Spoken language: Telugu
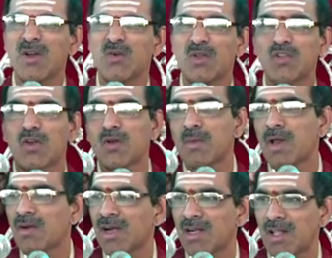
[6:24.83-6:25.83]
నాకు కొంచెం
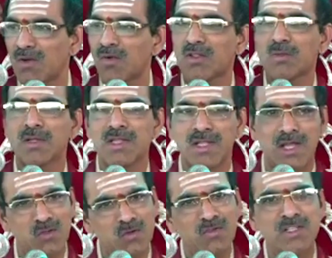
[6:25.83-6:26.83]
అనుమానం అండి అంటారు కొంతమంది
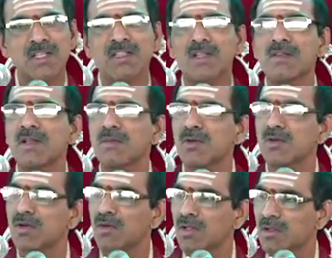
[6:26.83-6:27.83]
అదో విచిత్రమైన
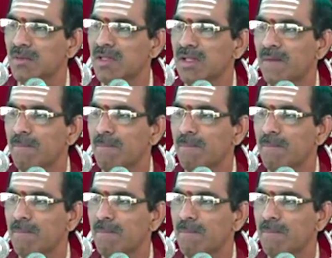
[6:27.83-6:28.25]
మనుషులు కొంతమంది